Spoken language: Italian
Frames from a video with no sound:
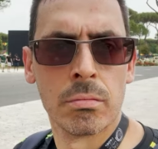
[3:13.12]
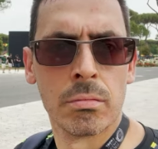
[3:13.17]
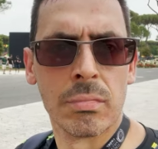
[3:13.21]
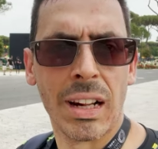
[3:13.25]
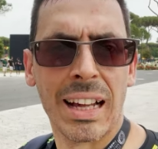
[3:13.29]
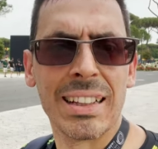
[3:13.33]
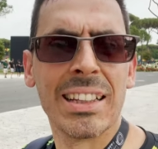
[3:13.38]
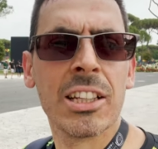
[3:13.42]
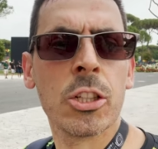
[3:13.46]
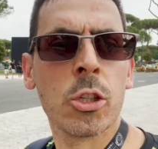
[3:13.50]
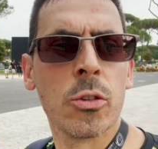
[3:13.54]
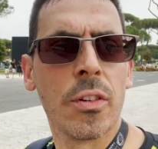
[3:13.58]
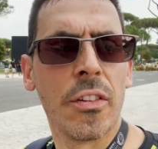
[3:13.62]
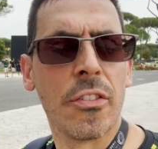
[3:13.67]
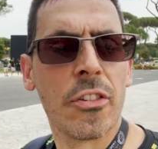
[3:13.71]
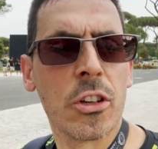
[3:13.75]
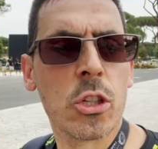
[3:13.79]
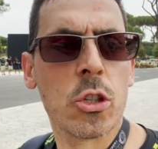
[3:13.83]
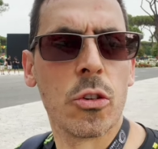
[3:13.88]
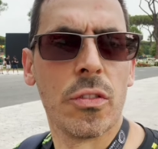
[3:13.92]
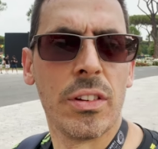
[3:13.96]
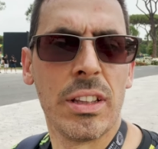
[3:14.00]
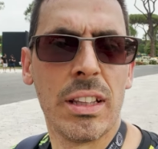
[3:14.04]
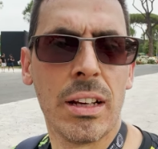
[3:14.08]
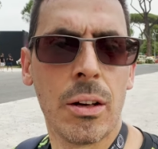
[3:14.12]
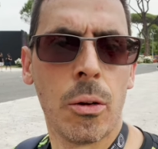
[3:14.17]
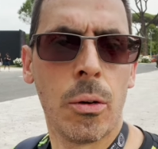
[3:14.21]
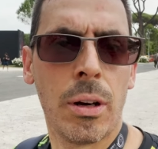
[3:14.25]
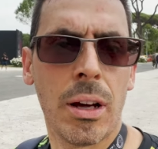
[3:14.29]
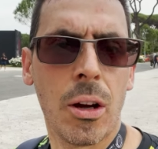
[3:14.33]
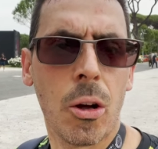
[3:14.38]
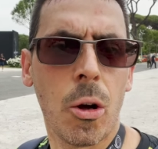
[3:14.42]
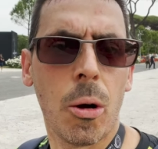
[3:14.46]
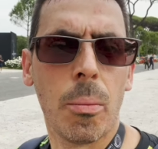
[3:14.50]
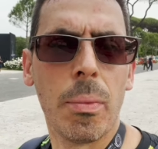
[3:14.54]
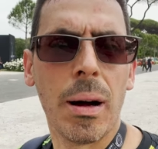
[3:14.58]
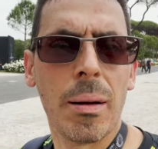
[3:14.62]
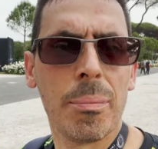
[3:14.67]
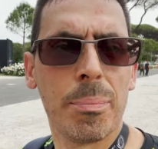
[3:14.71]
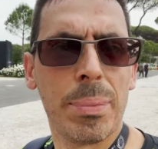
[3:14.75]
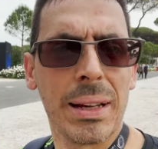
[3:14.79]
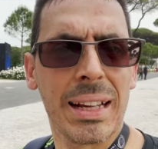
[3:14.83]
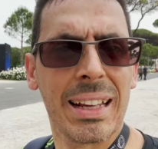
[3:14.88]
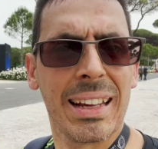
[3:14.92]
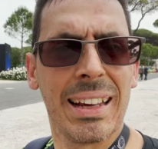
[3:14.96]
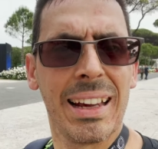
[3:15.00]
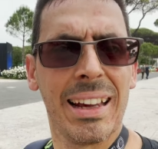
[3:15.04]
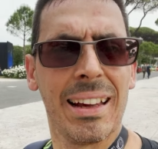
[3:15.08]
Adesso vi faccio vedere una roba
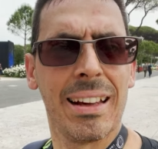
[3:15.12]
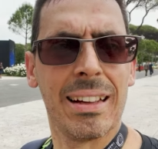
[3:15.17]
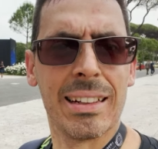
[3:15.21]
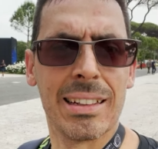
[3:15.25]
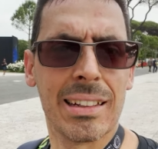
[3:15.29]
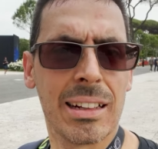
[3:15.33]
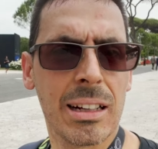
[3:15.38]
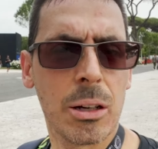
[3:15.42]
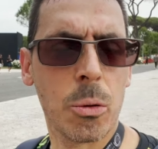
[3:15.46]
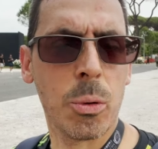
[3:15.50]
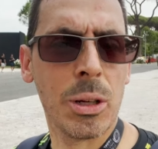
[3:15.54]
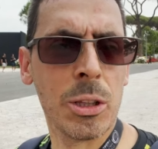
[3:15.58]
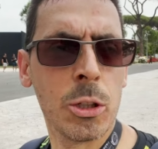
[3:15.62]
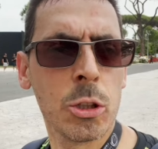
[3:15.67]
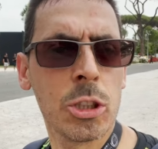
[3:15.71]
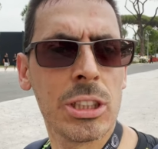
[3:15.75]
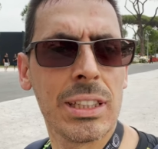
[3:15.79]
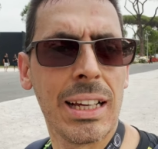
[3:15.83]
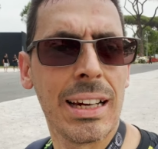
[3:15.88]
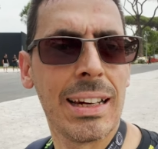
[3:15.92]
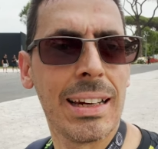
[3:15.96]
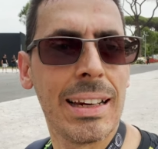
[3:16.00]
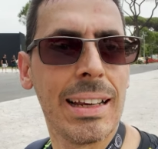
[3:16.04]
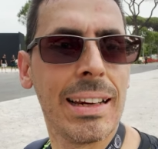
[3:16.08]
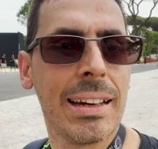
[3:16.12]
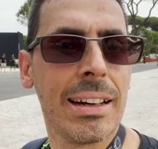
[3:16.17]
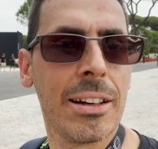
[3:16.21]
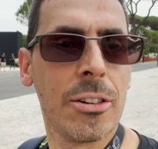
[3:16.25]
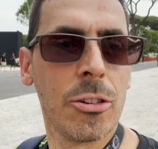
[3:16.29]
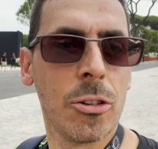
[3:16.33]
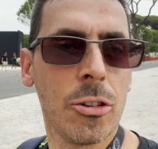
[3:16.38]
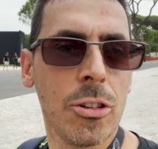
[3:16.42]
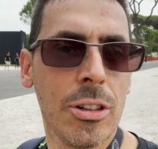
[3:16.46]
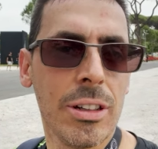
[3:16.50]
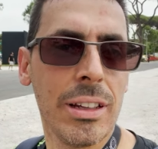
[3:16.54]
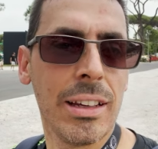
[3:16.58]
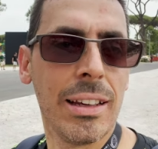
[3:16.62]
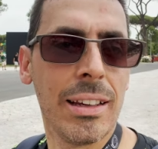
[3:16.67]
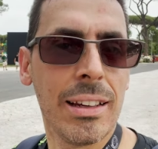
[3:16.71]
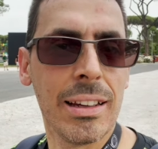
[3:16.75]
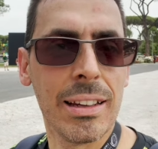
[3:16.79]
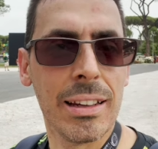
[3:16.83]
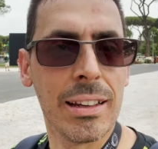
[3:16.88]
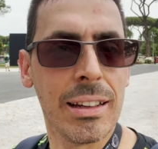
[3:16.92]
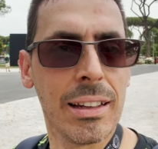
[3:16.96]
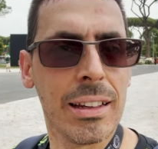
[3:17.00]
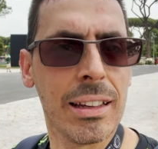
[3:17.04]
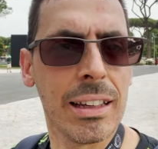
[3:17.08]
perché eh, quando si allenano
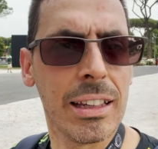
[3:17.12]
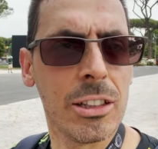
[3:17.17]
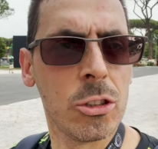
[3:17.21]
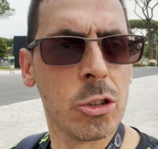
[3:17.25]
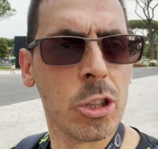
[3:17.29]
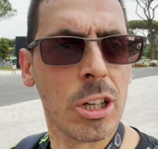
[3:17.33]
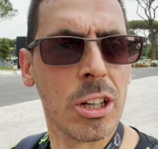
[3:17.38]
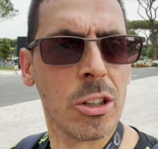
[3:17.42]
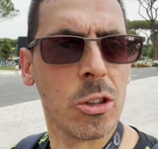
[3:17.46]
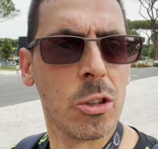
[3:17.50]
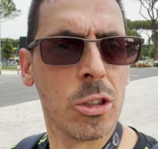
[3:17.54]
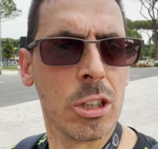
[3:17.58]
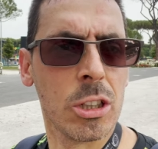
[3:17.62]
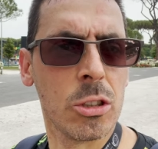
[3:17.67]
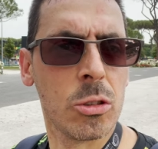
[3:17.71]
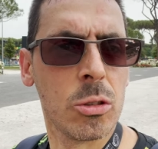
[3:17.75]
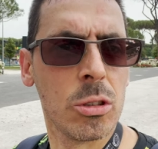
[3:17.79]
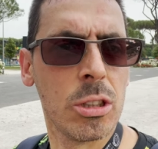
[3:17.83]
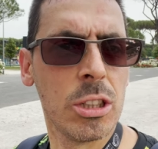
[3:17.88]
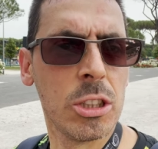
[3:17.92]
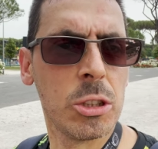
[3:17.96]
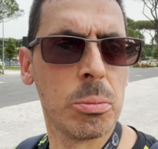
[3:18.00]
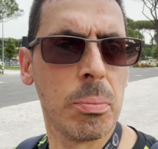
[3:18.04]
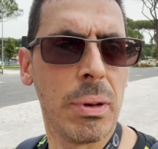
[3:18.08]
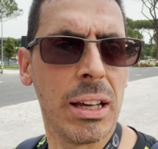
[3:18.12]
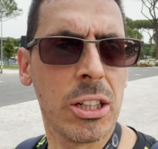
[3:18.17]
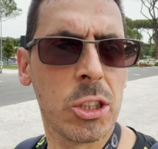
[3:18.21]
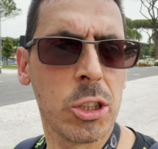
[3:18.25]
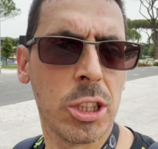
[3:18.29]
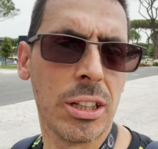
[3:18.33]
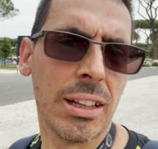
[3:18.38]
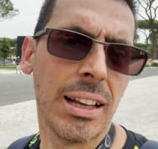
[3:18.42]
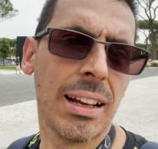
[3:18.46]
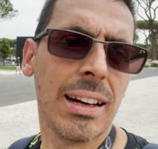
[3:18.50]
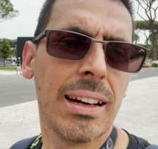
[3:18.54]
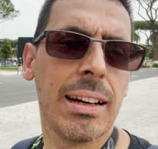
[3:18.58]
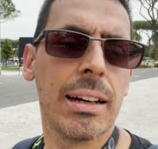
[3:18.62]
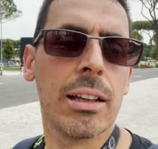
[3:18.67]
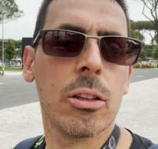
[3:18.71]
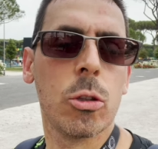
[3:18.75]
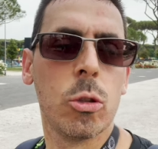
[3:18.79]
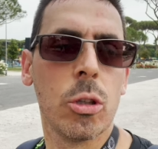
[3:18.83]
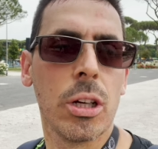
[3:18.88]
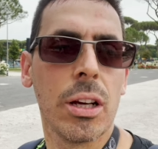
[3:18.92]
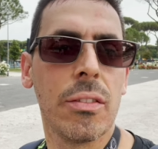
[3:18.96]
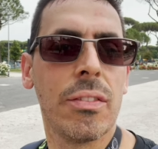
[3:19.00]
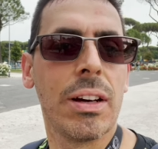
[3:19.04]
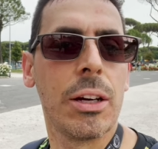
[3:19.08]
i, i, giocatori sugli smash gli
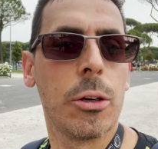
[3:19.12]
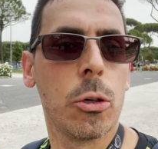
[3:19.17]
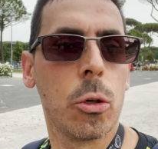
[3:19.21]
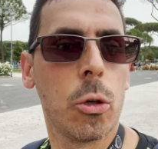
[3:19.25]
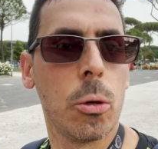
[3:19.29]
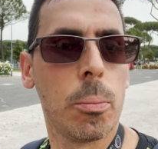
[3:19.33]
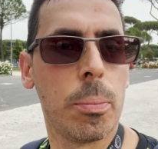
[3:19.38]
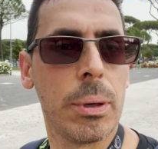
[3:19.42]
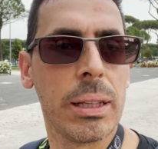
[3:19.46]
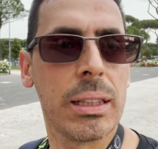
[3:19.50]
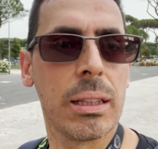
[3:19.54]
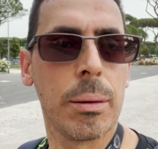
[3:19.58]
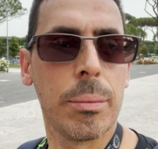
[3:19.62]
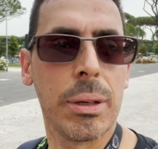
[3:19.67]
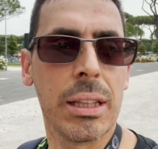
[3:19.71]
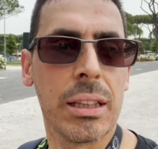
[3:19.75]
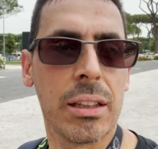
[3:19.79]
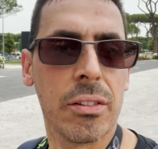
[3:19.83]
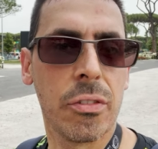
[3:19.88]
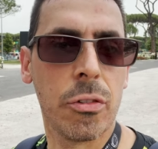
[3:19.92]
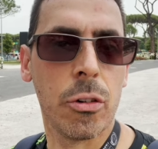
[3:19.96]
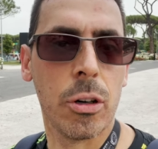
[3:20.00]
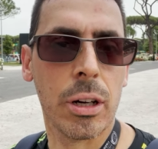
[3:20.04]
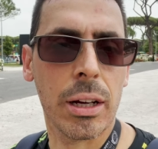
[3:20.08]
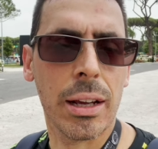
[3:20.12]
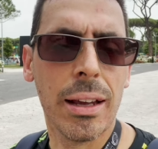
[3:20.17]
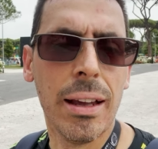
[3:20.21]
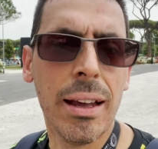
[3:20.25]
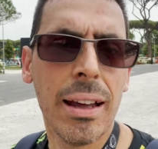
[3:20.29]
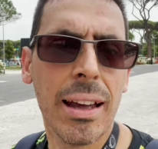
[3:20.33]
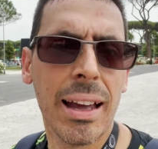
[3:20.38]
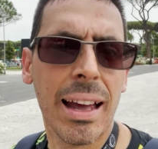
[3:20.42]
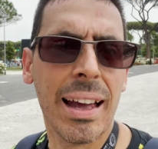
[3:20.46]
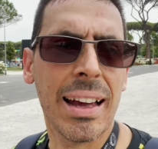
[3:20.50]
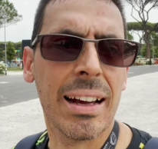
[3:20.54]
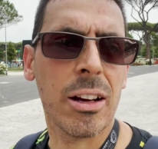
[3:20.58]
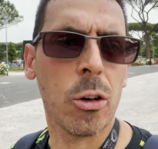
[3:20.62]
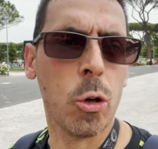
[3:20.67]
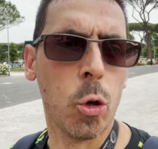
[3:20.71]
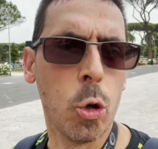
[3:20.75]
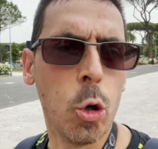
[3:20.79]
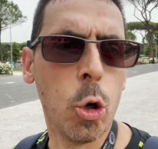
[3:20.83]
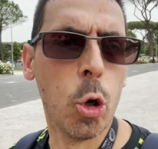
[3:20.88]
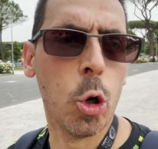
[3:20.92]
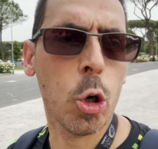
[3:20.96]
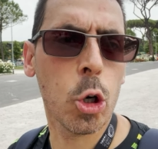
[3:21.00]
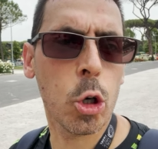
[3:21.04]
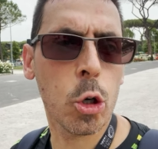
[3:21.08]
allenatori vanno completamente fuori. Ecco,
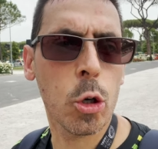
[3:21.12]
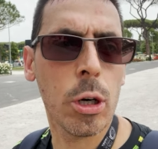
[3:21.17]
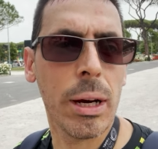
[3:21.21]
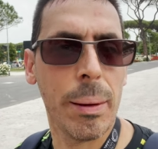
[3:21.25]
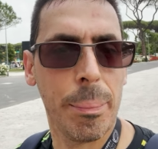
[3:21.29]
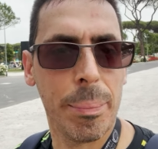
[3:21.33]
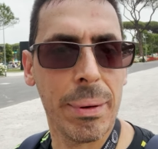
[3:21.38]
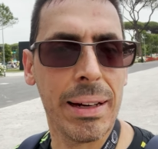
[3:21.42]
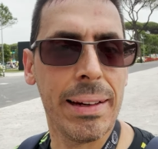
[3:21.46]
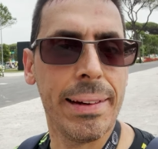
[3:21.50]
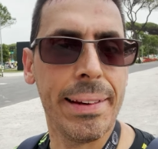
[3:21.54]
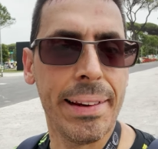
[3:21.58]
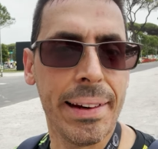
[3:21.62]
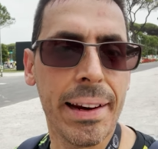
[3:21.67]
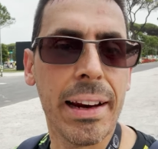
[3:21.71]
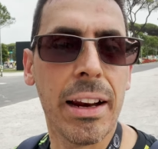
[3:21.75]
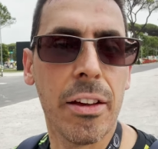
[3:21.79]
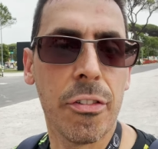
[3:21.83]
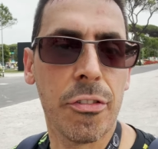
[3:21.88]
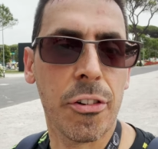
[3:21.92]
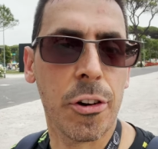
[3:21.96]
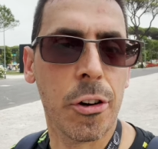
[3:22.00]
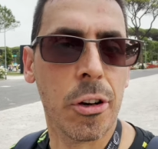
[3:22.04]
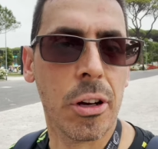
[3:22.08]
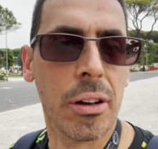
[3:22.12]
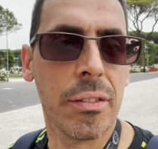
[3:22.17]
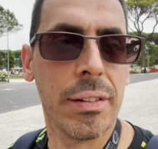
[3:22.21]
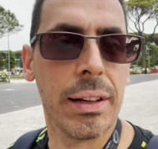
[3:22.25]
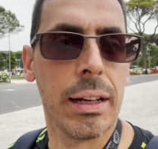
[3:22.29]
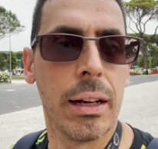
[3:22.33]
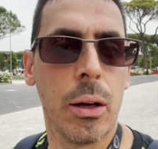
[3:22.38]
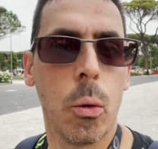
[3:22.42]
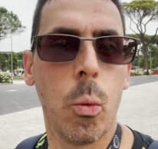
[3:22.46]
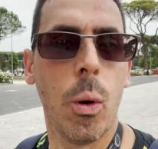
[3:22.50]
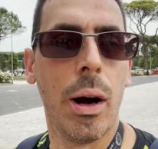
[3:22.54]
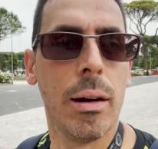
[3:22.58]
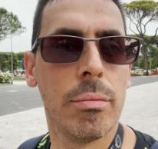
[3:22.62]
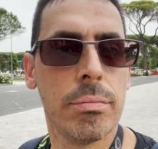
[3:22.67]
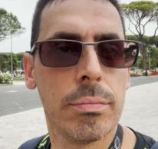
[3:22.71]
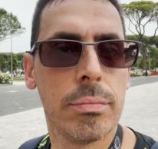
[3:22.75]
loro le palline le fanno arrivare qua.